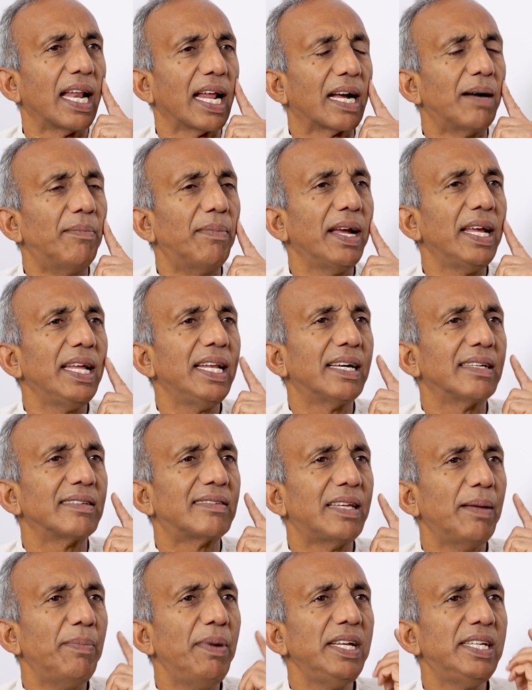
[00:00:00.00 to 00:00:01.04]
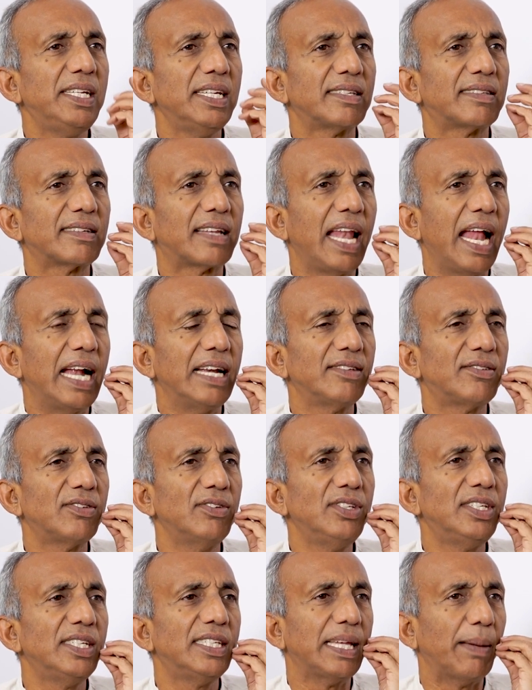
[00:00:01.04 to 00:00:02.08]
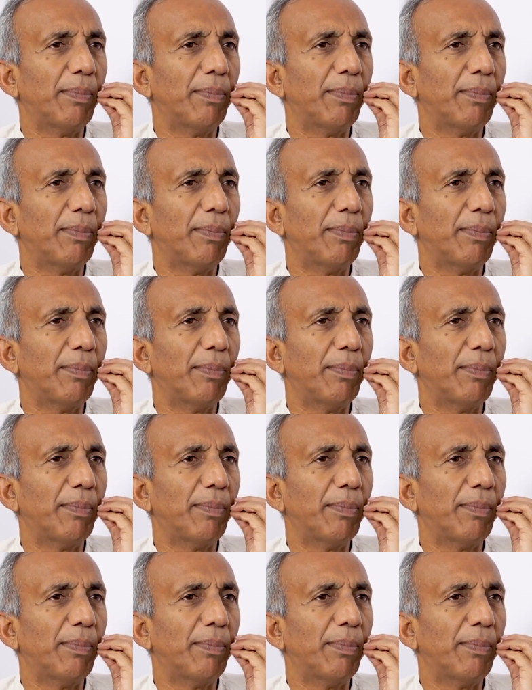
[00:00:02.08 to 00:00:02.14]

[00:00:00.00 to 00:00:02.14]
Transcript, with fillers: రకమైన సెబేషియస్ గ్లాండ్స్ నుంచి